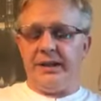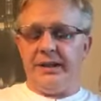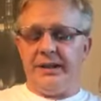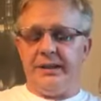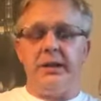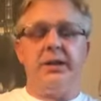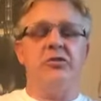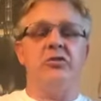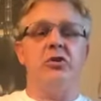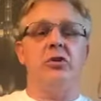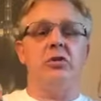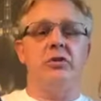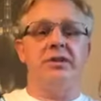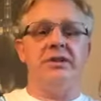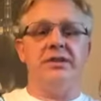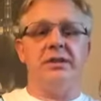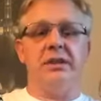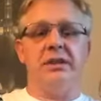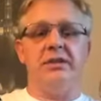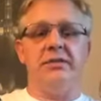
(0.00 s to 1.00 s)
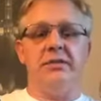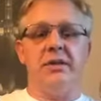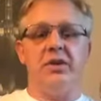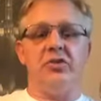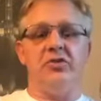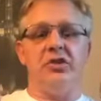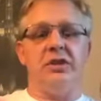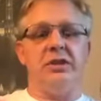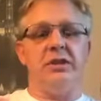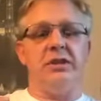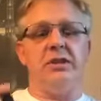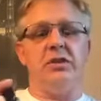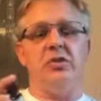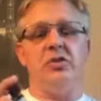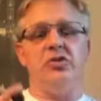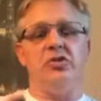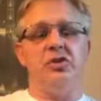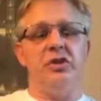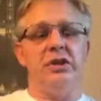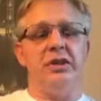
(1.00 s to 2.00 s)
dlaczego on jest taki ważny?
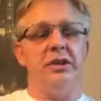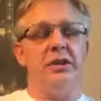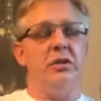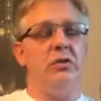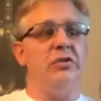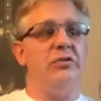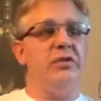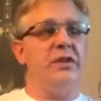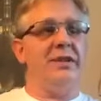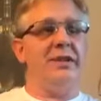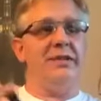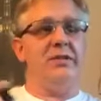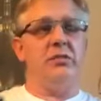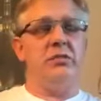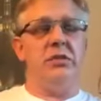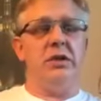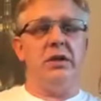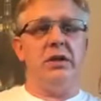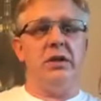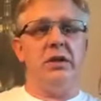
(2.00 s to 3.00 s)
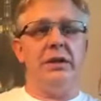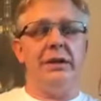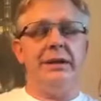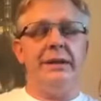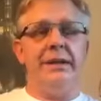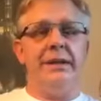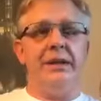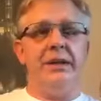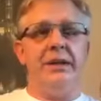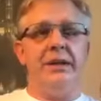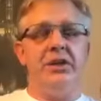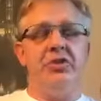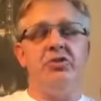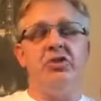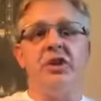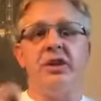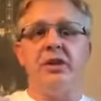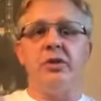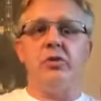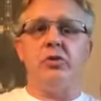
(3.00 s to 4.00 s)
Dlatego, że on wykazuje E,
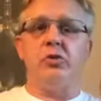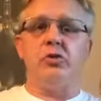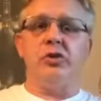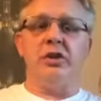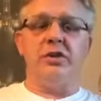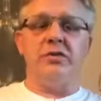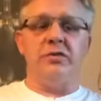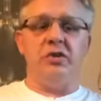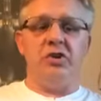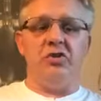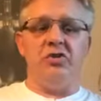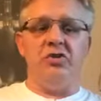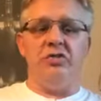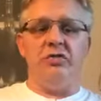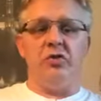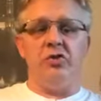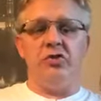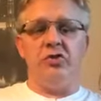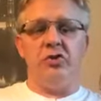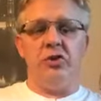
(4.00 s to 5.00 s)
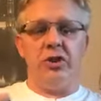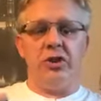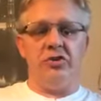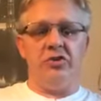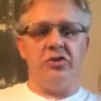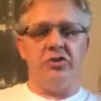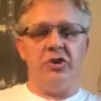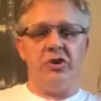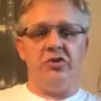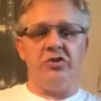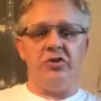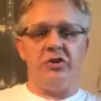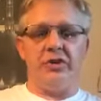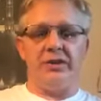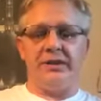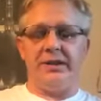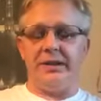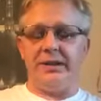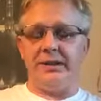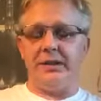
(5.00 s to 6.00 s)
szereg różnych właściwości
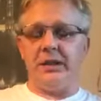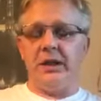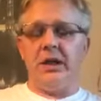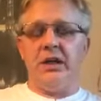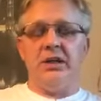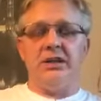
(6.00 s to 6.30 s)
leczniczych. Tak?